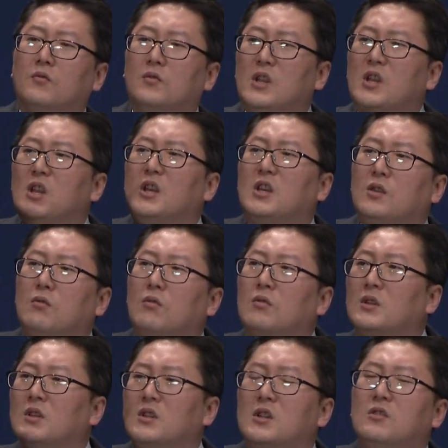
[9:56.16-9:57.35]
이
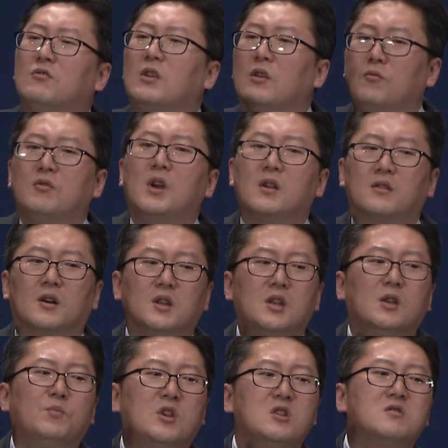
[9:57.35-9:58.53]
기도를 이루기 위해서,
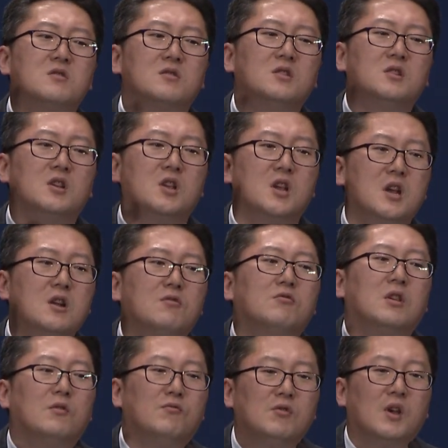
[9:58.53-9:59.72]
이 비전을
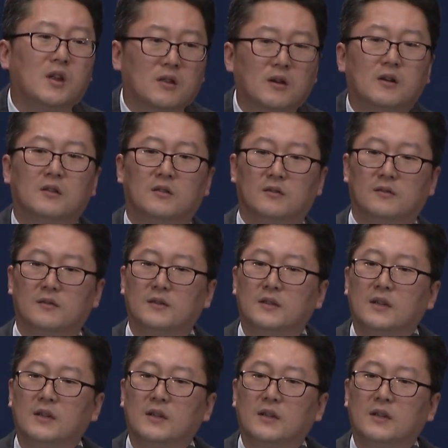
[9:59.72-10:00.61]
이루기 위해서